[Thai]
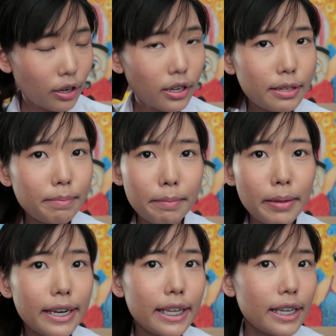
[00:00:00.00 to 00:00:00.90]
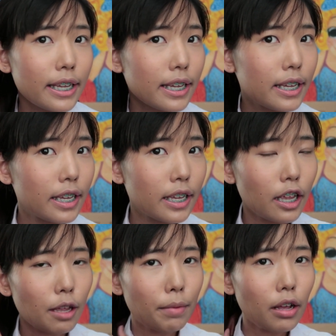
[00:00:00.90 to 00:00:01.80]
ก็จะประมาณนี้
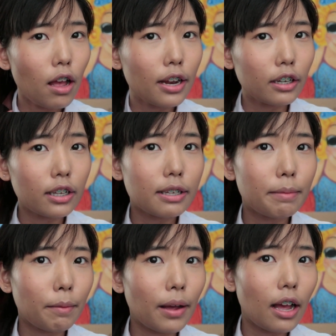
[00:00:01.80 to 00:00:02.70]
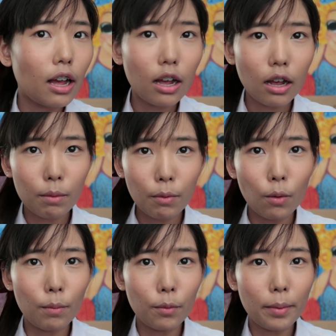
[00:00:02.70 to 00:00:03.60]
เมื่อก่อนก็จะแบบว่าเอาผ
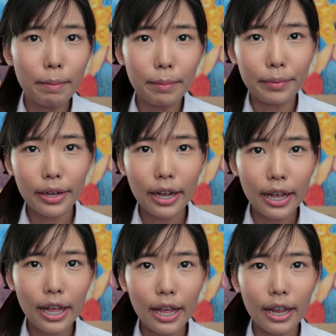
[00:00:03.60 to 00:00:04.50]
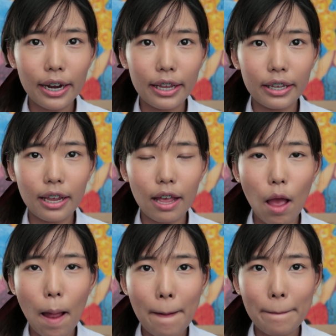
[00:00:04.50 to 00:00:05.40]
มลงมาแบบข้างๆอะไรเงี้ย
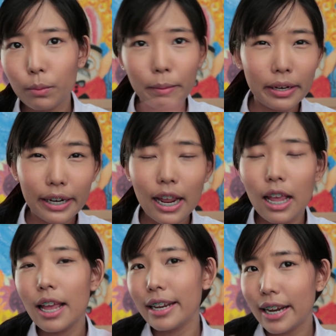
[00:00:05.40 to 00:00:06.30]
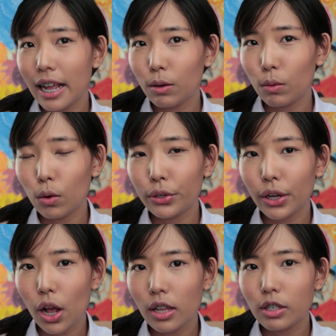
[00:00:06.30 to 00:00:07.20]
นี่นะทุกคน
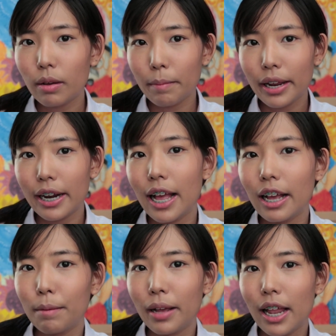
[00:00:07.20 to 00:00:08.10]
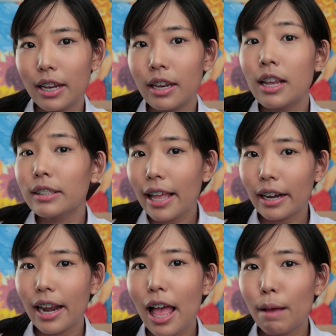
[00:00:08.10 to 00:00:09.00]
ก็จบกันไปแล้วนะคะกับการ
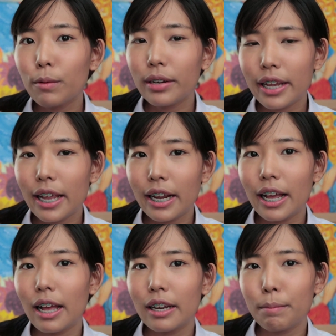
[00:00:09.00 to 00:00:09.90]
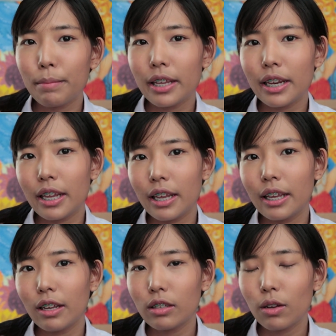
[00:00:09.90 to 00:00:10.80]
แต่งหน้าโรงเรียนนะคะในปีนี้
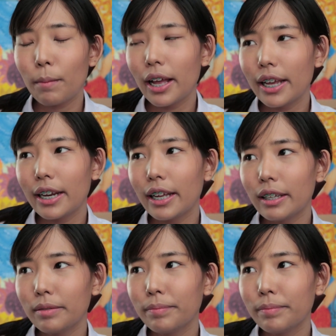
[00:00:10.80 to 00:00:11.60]
ของไม้นะ